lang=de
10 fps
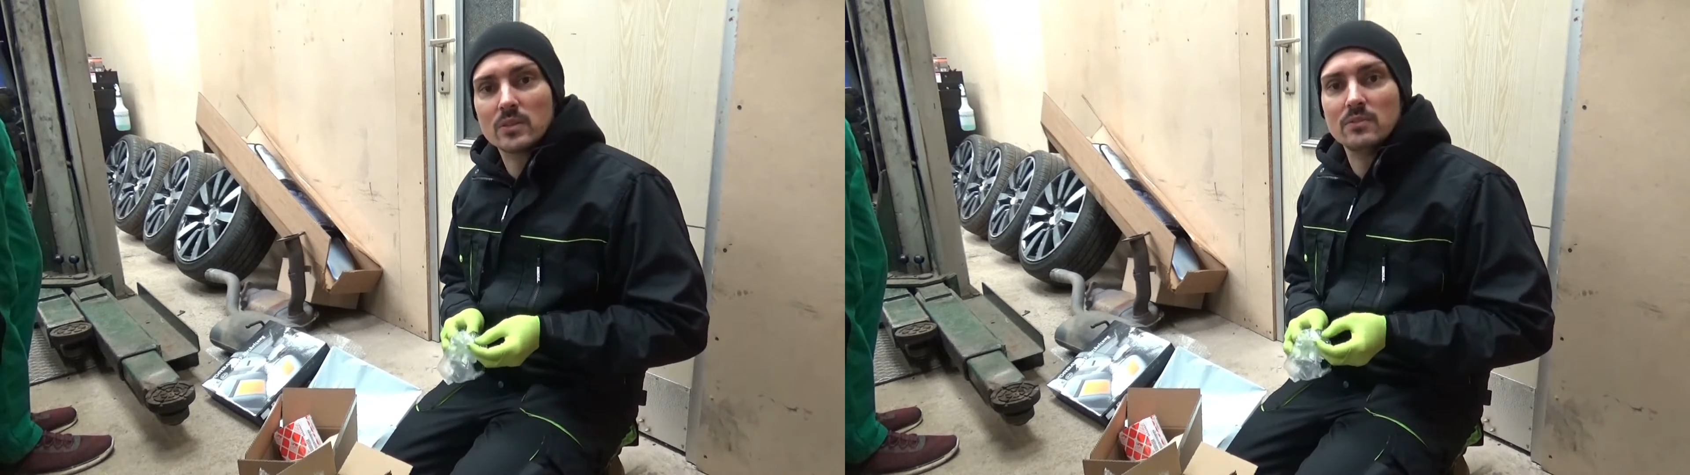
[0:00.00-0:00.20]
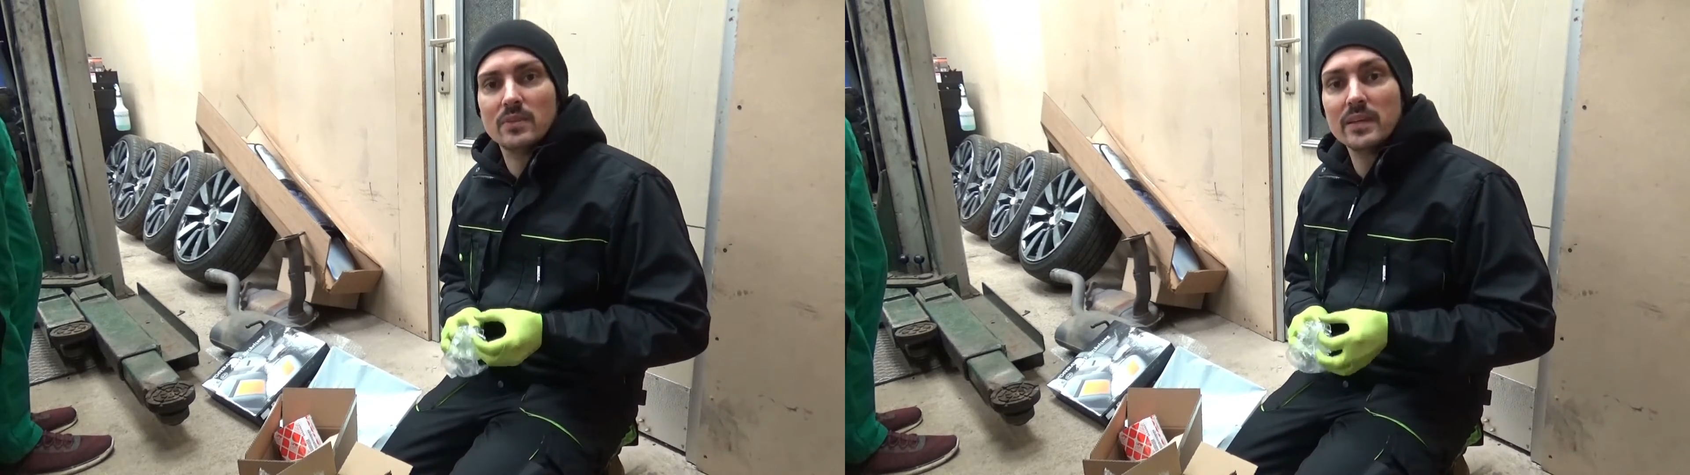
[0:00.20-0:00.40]

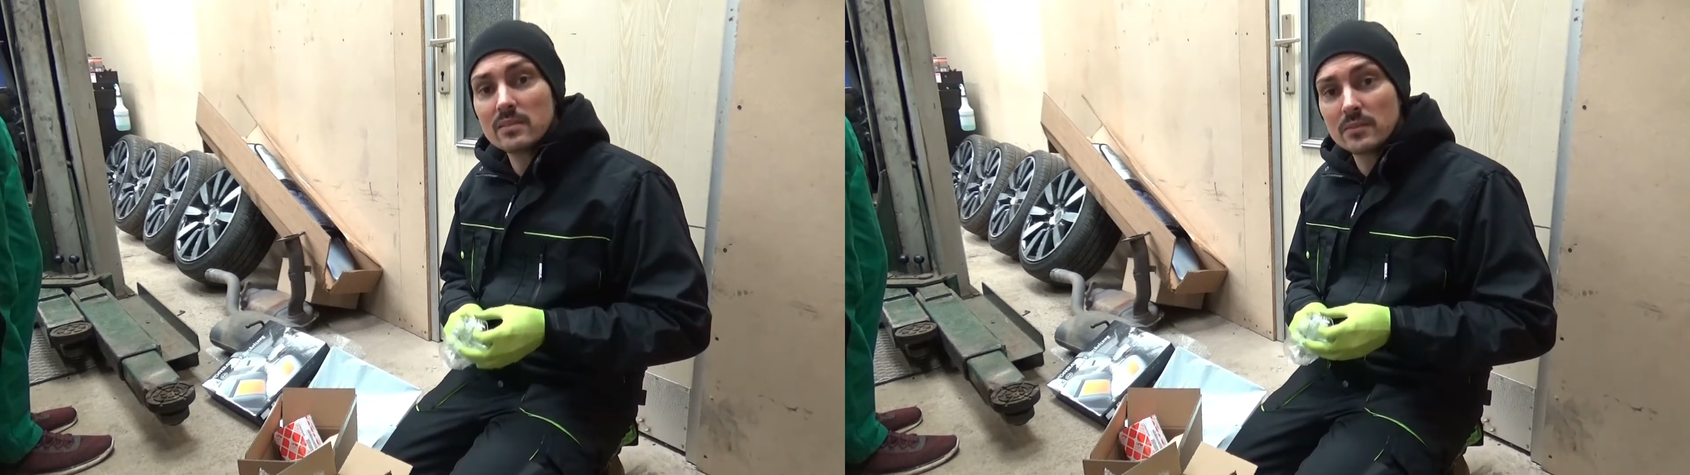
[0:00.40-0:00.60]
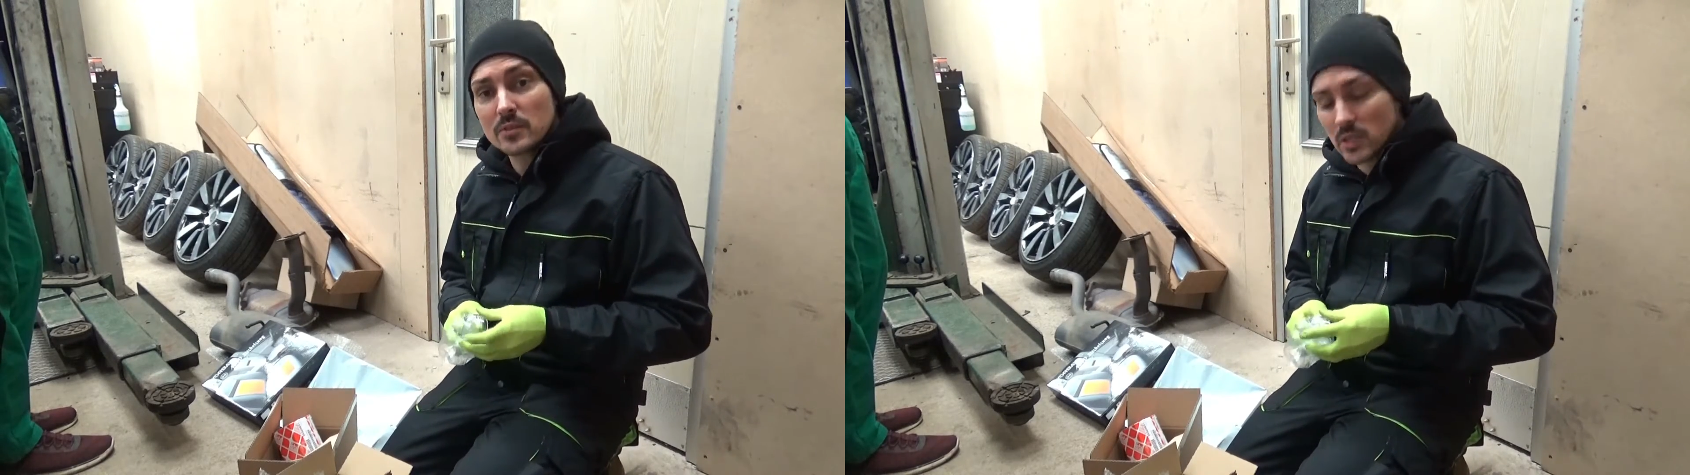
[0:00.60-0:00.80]
die
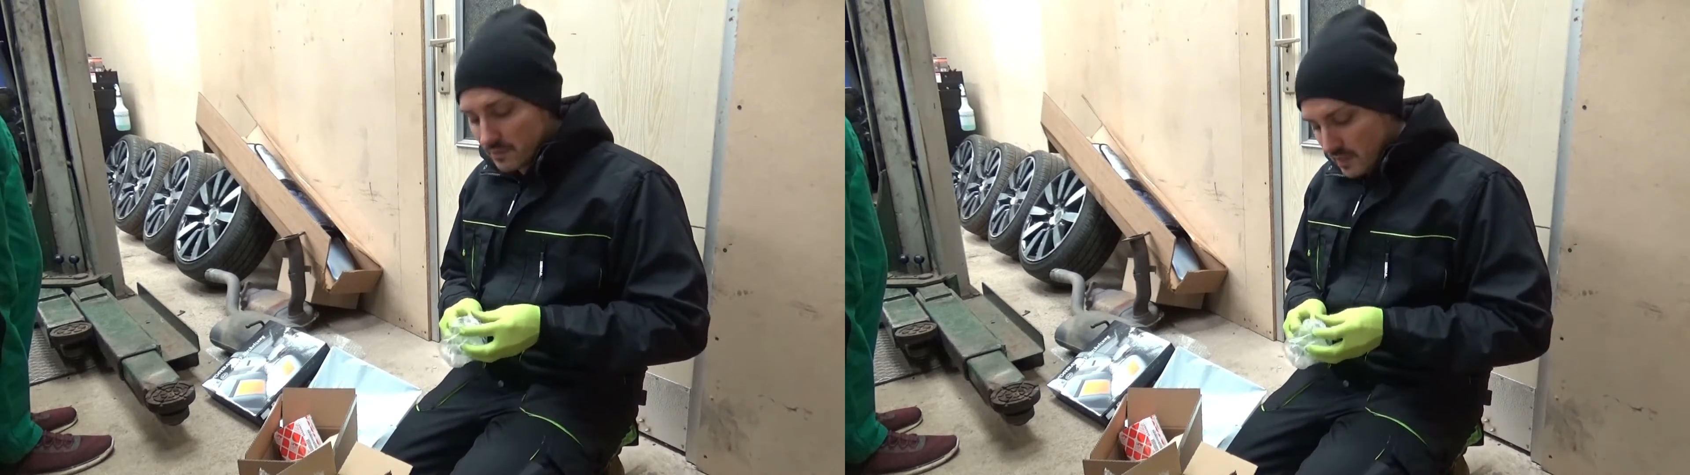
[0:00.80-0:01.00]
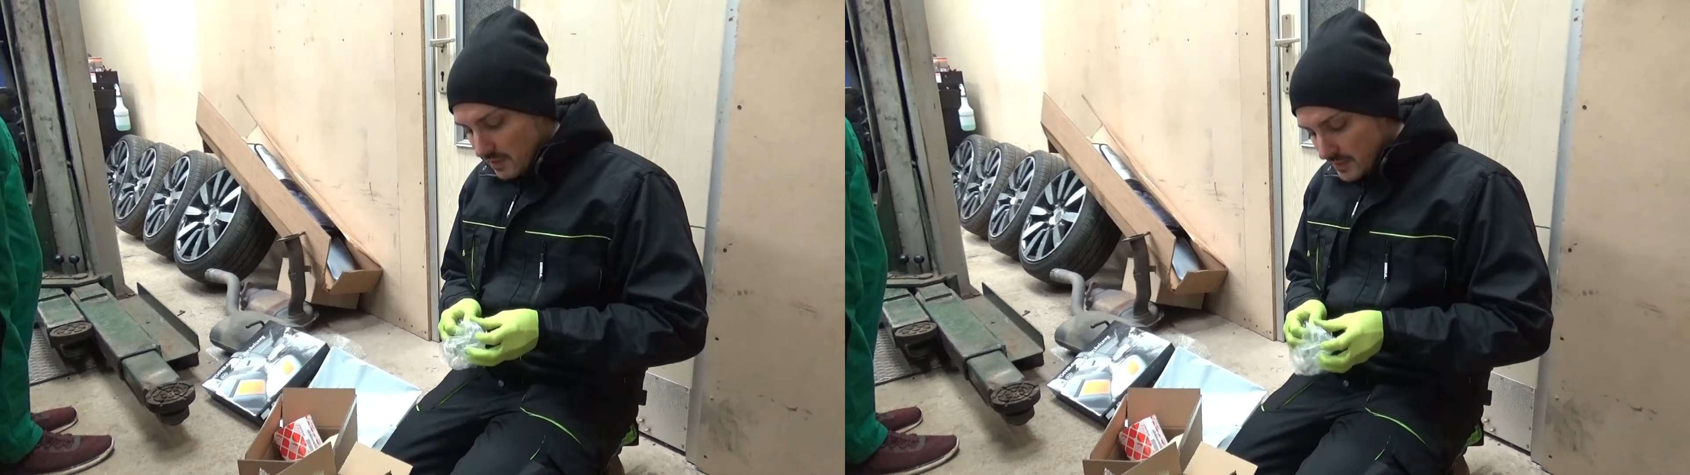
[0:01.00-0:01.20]

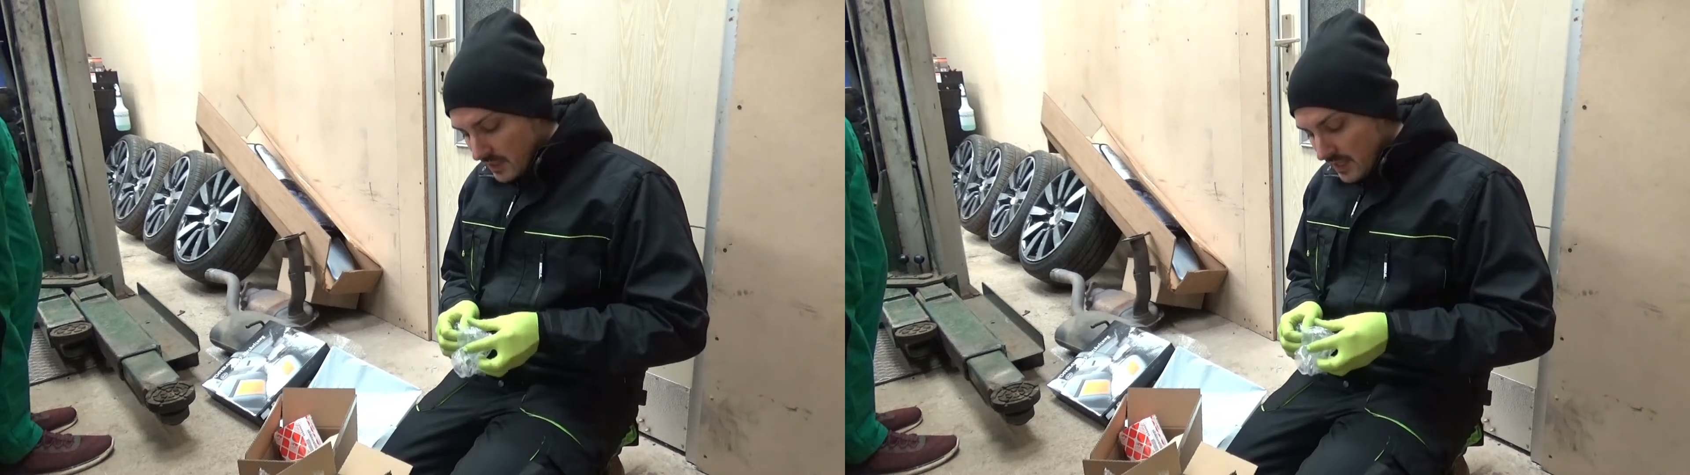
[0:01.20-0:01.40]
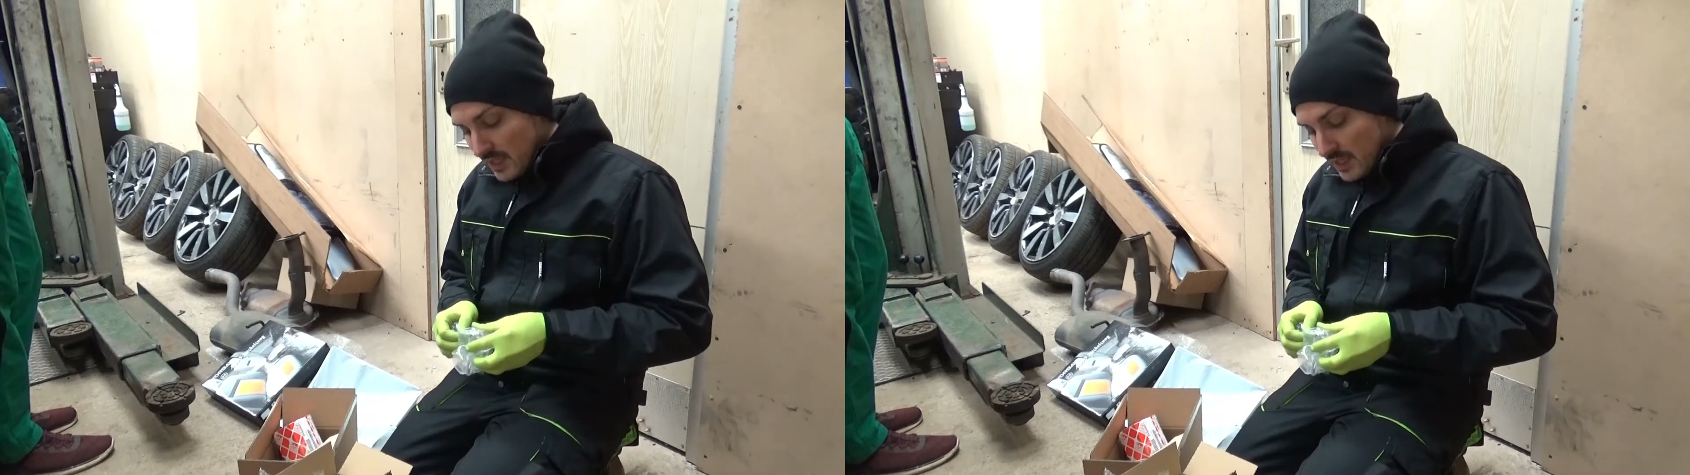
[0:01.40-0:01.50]
Facelift-Scheinwerfer